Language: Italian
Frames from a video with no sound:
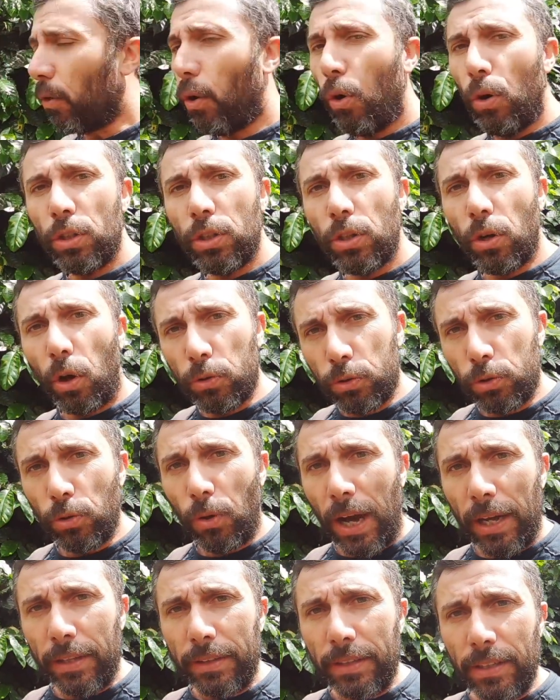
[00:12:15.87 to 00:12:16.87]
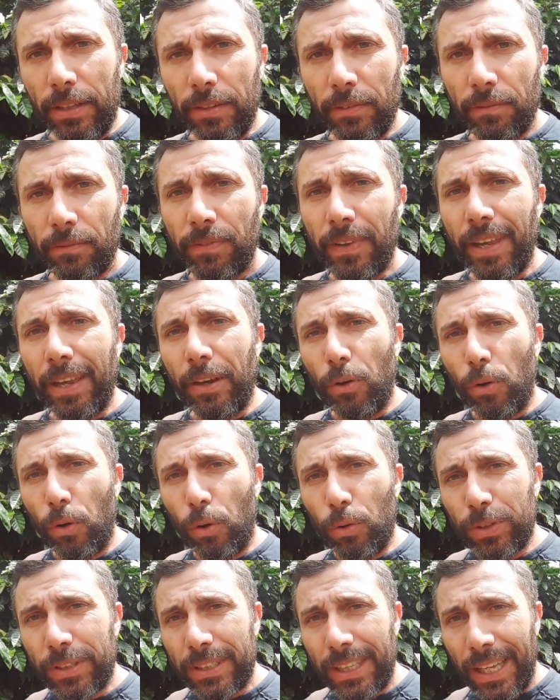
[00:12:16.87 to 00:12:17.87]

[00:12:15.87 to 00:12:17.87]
Ogni 8 anni vengono